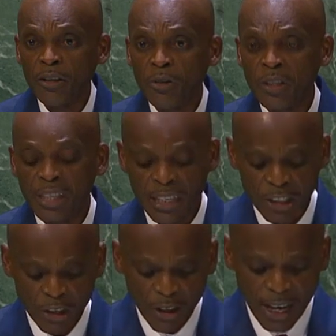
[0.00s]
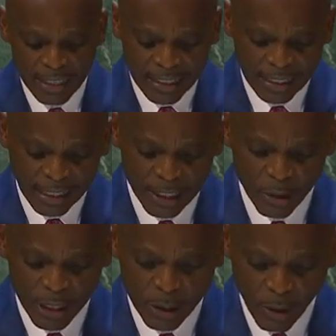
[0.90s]
de gestion intégrée du
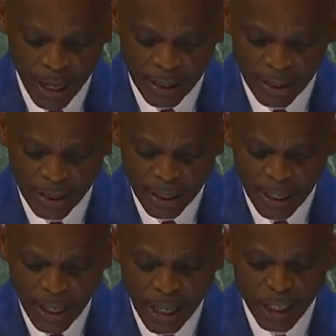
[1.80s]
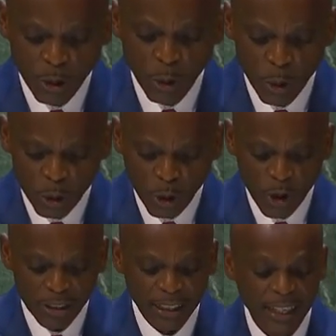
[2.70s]
littoral et de lutte
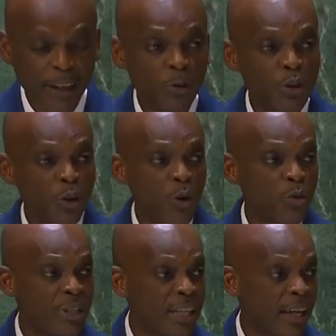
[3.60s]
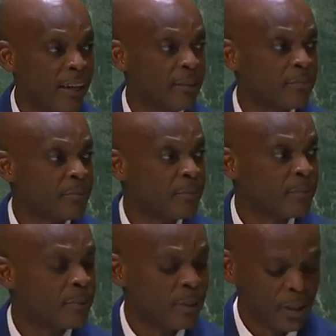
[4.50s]
contre l'érosion côtière
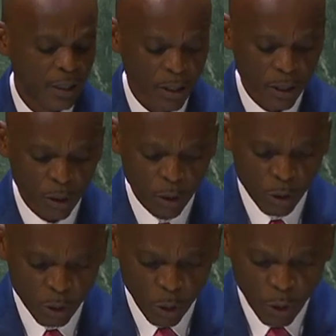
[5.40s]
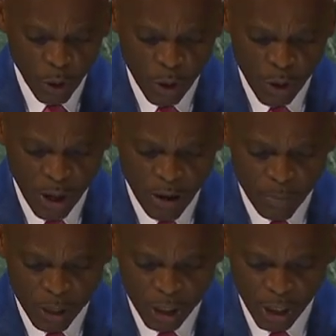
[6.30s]
le Togo
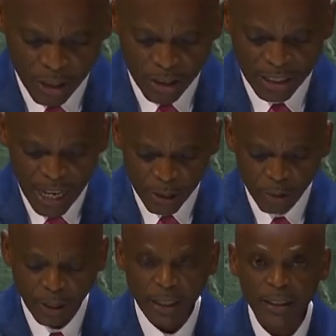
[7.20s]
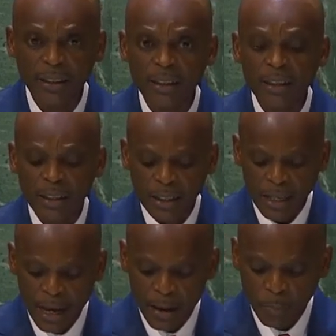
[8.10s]
ambitionne d'assurer
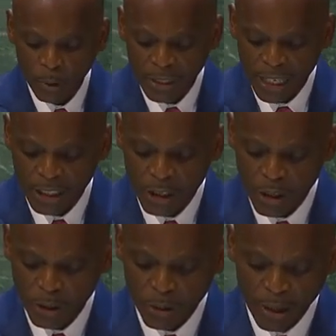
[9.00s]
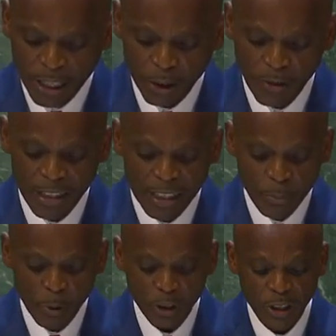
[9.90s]
la protection de
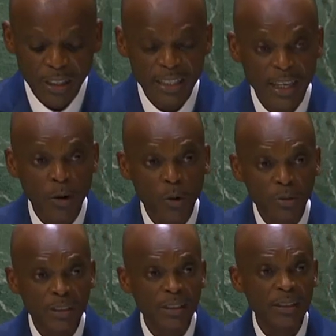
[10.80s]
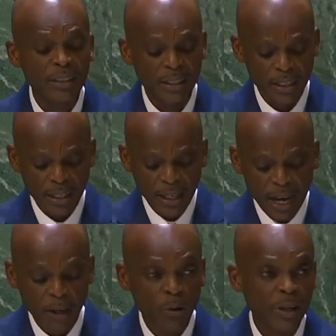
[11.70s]
90% de ses côtes
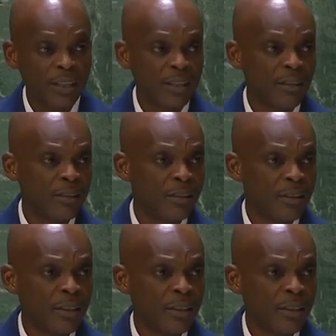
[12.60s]
à l'horizon